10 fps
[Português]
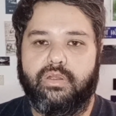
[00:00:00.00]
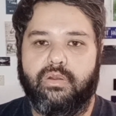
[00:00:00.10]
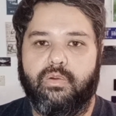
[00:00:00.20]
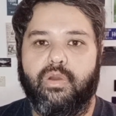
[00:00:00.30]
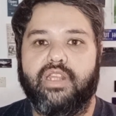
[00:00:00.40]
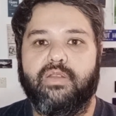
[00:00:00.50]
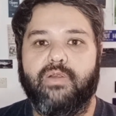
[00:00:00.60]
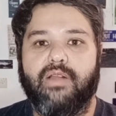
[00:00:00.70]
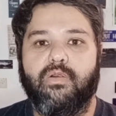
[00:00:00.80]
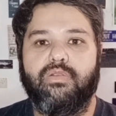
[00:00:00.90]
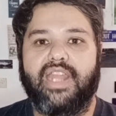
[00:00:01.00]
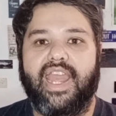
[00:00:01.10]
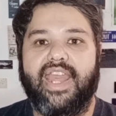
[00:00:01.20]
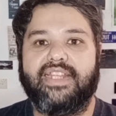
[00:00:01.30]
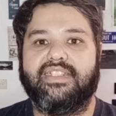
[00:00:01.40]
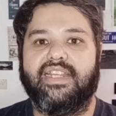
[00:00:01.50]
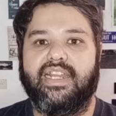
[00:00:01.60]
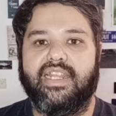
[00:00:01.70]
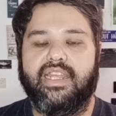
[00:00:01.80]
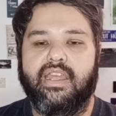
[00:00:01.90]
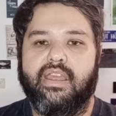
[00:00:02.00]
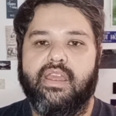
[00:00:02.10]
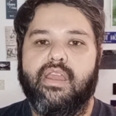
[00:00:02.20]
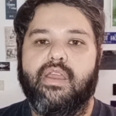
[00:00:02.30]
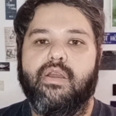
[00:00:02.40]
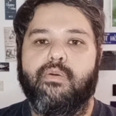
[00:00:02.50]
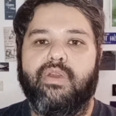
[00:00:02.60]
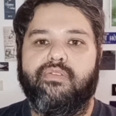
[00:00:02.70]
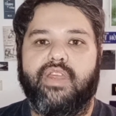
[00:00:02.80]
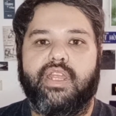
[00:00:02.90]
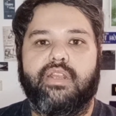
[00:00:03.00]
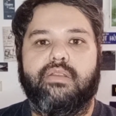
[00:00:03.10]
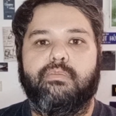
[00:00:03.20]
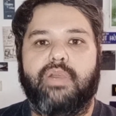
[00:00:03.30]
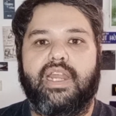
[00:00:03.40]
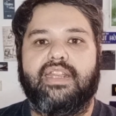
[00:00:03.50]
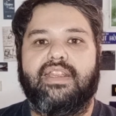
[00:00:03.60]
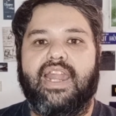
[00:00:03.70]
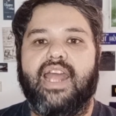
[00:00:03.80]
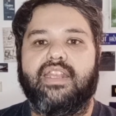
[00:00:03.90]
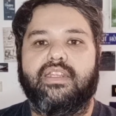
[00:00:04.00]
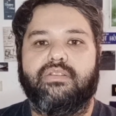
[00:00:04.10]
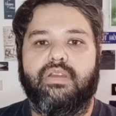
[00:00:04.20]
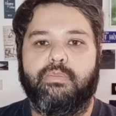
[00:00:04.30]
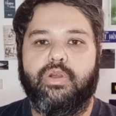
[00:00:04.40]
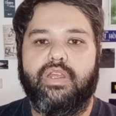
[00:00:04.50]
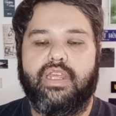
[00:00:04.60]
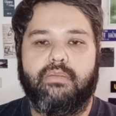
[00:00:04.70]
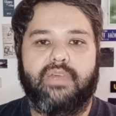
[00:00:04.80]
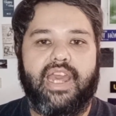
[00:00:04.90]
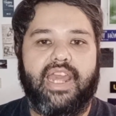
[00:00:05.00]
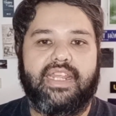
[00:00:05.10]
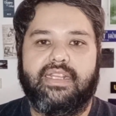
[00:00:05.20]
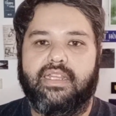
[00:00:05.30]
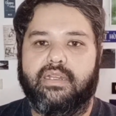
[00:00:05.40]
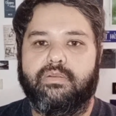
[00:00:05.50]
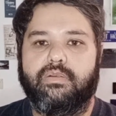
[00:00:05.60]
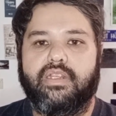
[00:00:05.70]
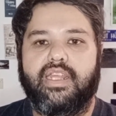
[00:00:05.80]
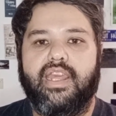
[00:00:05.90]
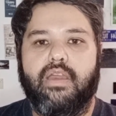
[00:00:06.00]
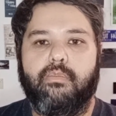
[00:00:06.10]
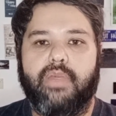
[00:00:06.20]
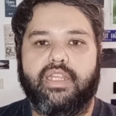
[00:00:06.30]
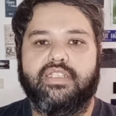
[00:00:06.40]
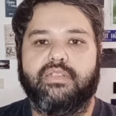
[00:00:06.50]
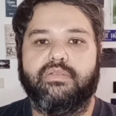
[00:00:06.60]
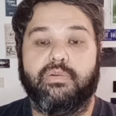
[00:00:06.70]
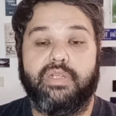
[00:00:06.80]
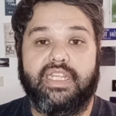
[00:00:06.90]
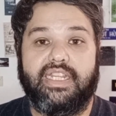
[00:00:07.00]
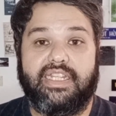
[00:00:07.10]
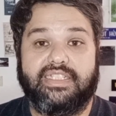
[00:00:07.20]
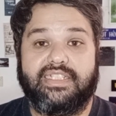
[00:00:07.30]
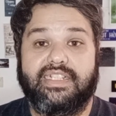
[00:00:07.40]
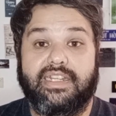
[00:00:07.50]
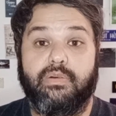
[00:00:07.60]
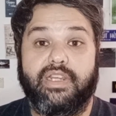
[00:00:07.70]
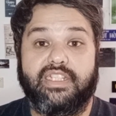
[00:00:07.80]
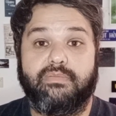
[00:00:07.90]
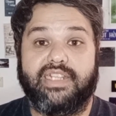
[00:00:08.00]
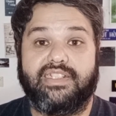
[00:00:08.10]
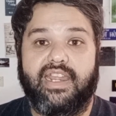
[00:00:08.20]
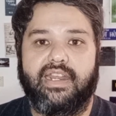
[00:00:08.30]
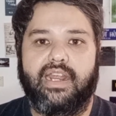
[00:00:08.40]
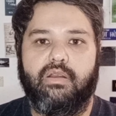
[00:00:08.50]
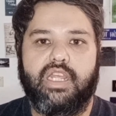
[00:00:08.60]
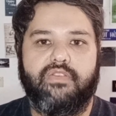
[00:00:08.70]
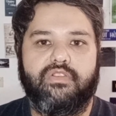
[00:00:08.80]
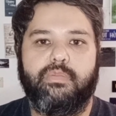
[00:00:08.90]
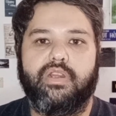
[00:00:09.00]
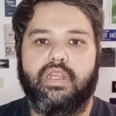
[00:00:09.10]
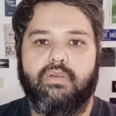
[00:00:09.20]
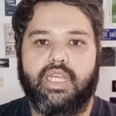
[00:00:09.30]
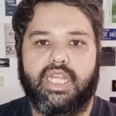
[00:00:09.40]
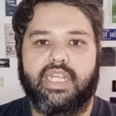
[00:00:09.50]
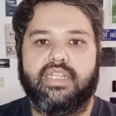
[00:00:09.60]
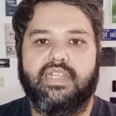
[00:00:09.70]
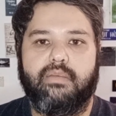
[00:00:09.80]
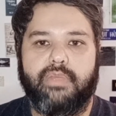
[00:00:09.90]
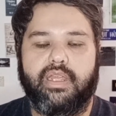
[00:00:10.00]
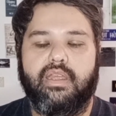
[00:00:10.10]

Quando acontece ali o evento para a entrada da poema, aí então que realmente eu não quis, não quis mais largar o livro porque eu queria saber